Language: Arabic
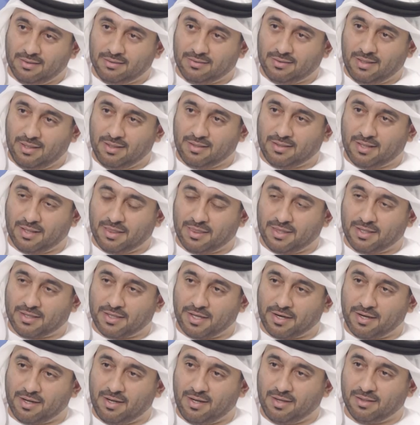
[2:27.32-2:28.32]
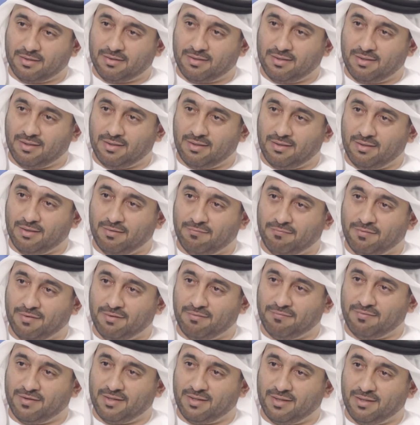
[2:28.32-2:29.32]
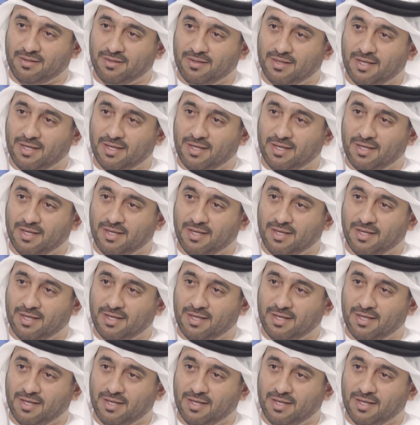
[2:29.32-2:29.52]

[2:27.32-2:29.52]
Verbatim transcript: تلك الذكريات آه، في في